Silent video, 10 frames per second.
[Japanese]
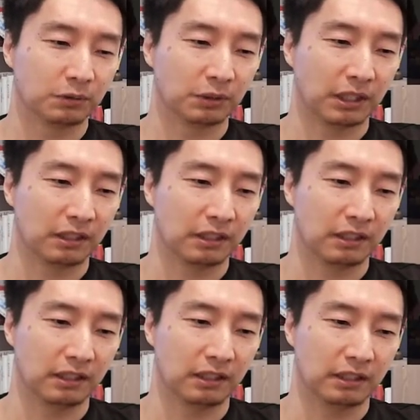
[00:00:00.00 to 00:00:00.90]
こうね、
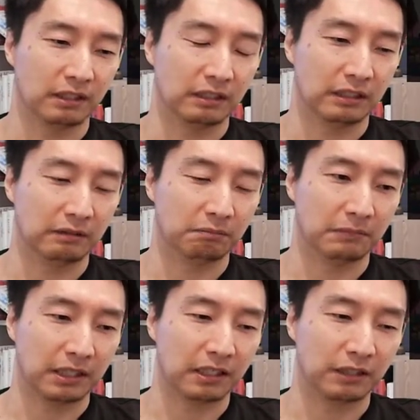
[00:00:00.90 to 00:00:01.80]

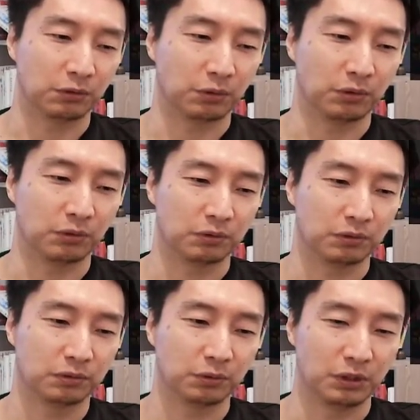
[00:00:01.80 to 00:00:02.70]
えー、負けないぞという
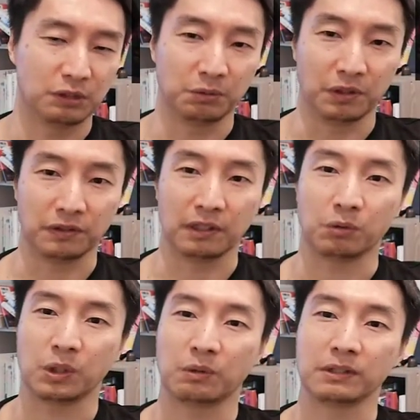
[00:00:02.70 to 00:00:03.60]
憤の一部ですね、
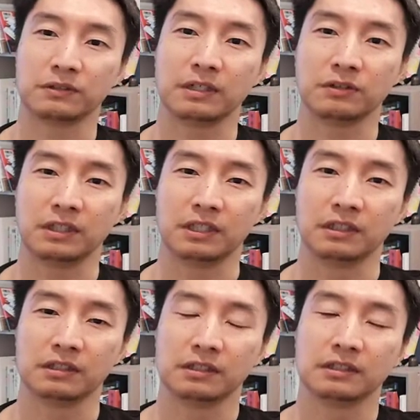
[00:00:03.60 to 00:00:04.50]
これ忘れず
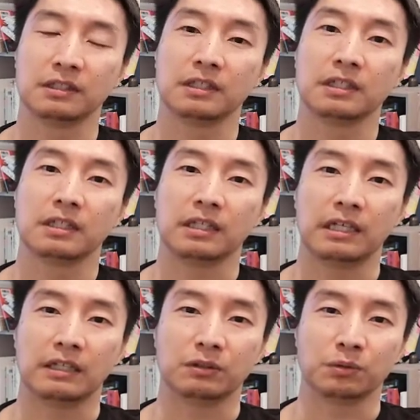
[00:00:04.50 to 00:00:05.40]
に、
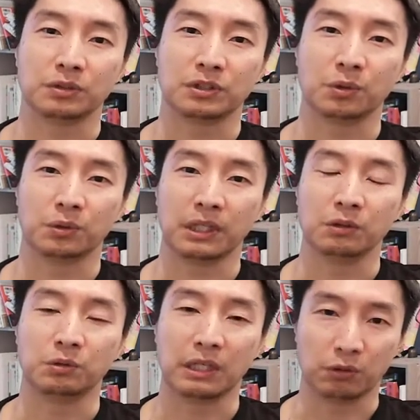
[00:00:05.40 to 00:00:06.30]
えその指導を
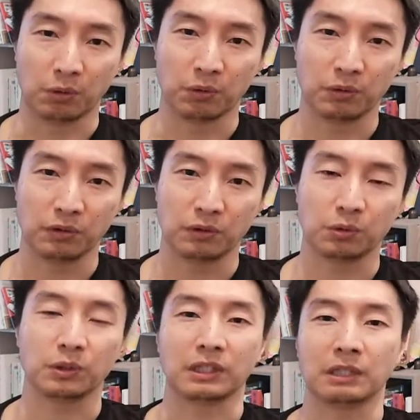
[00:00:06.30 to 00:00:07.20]
ね、受けるという
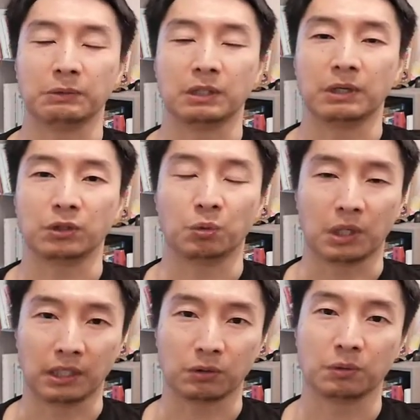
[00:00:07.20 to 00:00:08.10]
ことをやってみてはど
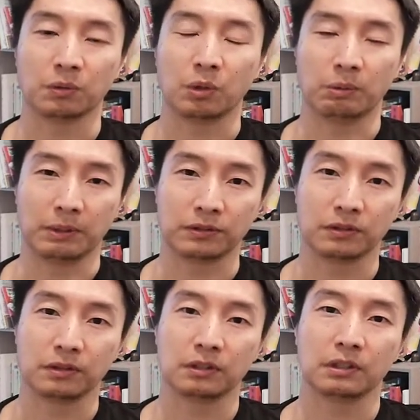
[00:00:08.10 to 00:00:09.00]
うかなと思います。